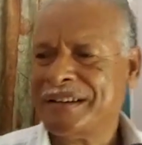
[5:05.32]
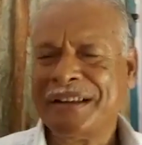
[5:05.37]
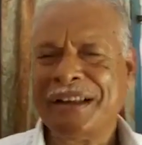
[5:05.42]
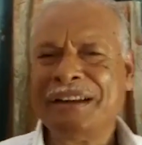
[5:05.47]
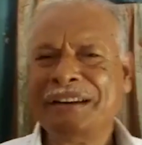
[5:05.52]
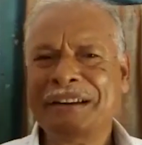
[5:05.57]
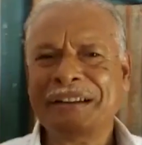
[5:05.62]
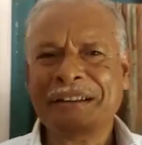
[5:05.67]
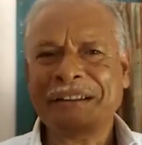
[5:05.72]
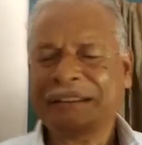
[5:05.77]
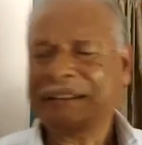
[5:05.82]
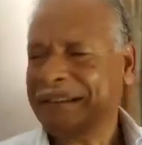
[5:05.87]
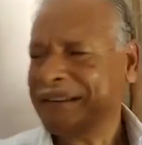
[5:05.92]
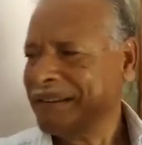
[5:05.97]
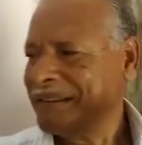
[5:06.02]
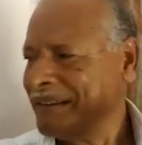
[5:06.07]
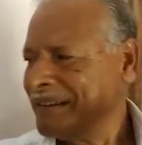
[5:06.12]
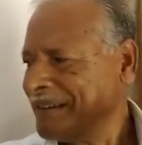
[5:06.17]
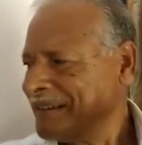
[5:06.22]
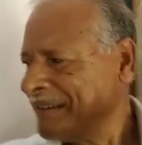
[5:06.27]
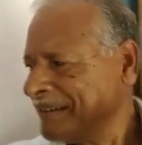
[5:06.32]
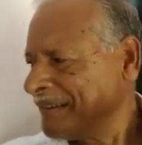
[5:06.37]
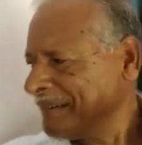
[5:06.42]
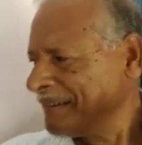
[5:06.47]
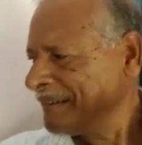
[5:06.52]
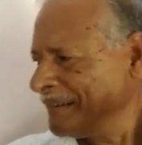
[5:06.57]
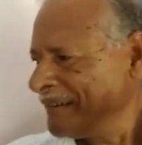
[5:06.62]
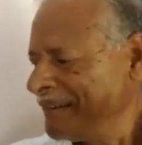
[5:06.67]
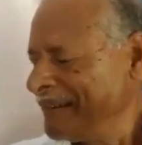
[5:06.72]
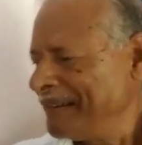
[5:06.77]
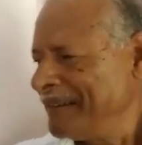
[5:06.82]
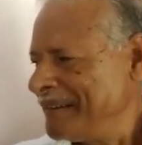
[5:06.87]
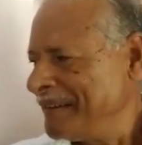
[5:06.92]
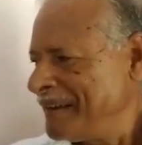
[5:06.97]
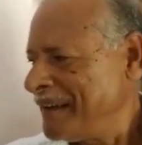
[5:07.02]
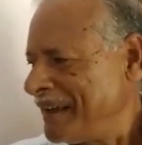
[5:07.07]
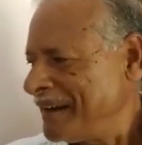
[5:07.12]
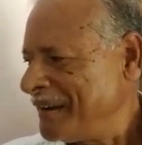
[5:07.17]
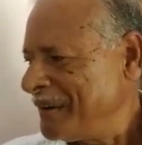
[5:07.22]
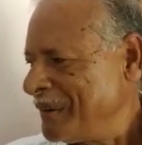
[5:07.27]
জানি না
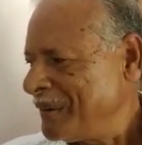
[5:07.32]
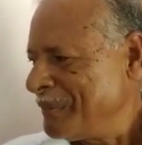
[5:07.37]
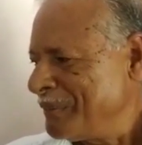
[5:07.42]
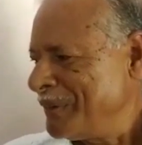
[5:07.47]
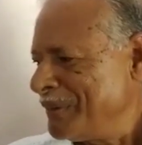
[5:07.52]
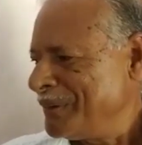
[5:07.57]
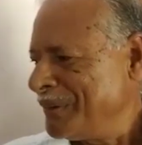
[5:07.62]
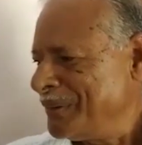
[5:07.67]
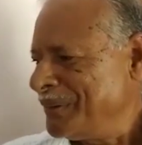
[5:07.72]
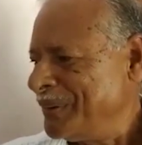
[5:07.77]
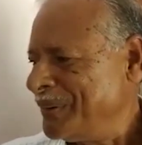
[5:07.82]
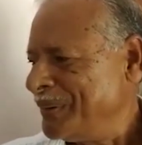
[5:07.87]
আরে ঘর বন্ধ